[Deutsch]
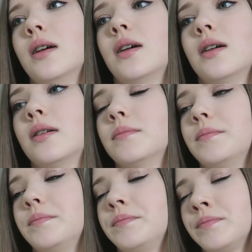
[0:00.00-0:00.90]

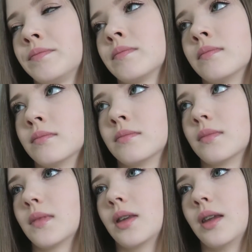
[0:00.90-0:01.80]
Ähm,
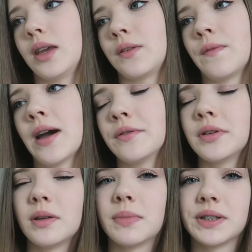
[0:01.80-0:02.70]
ich war noch
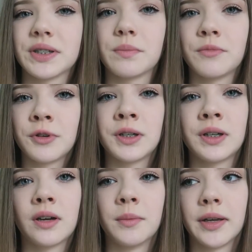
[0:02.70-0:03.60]
nie bei
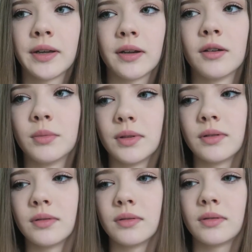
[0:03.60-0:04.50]
Subway, aber ich
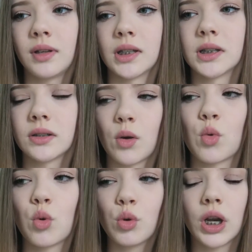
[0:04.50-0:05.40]
glaube, das ist
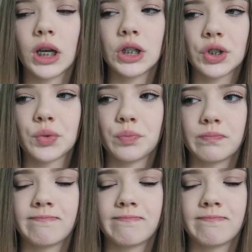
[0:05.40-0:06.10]
auch nice.